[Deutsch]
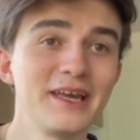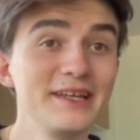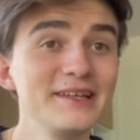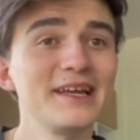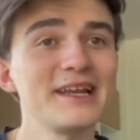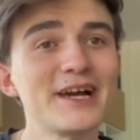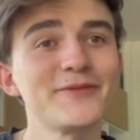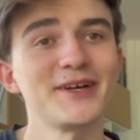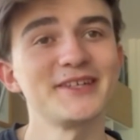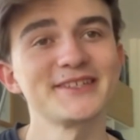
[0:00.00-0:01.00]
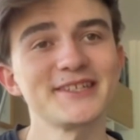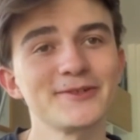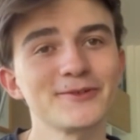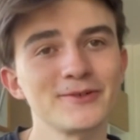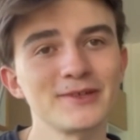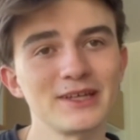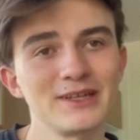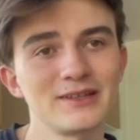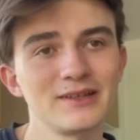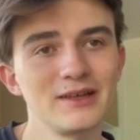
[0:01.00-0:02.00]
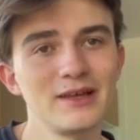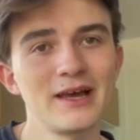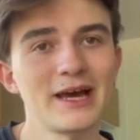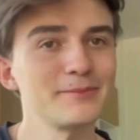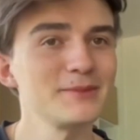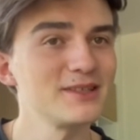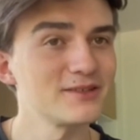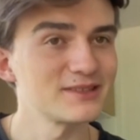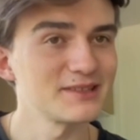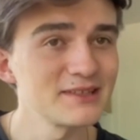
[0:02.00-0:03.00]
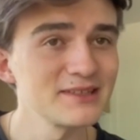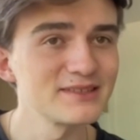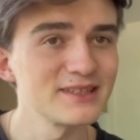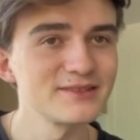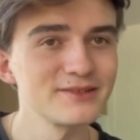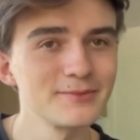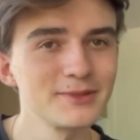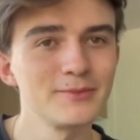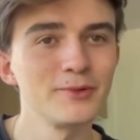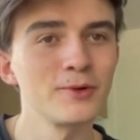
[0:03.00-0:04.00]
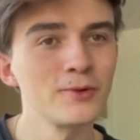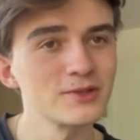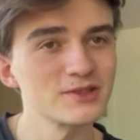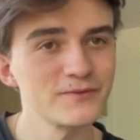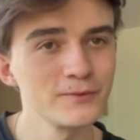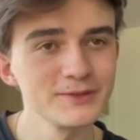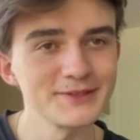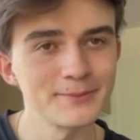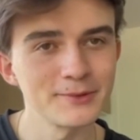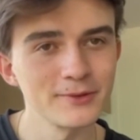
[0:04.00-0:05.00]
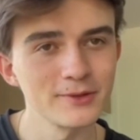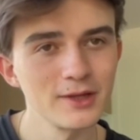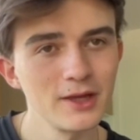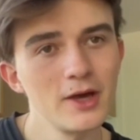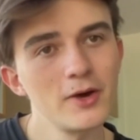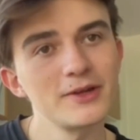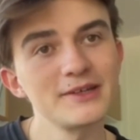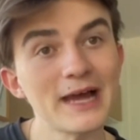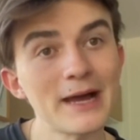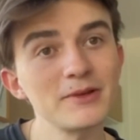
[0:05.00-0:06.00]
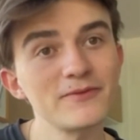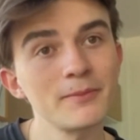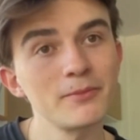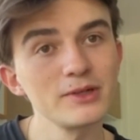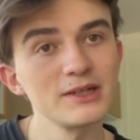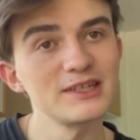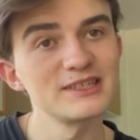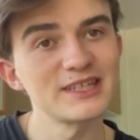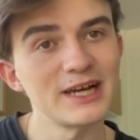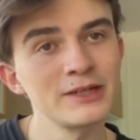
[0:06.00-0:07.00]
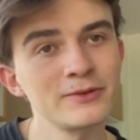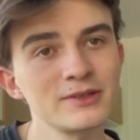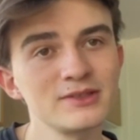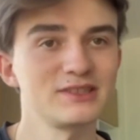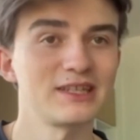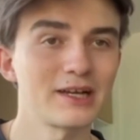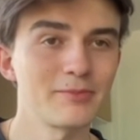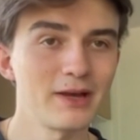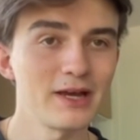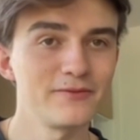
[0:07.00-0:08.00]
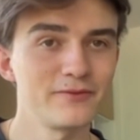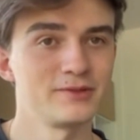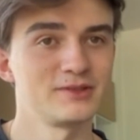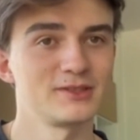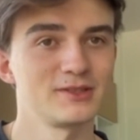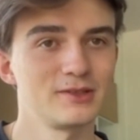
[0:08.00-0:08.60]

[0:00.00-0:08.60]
In der Lehrveranstaltung konkret hat mich die Auseinandersetzung mit dem ökologischen Fußabdruck und den damit verbundenen Entscheidungen stark beeinflusst.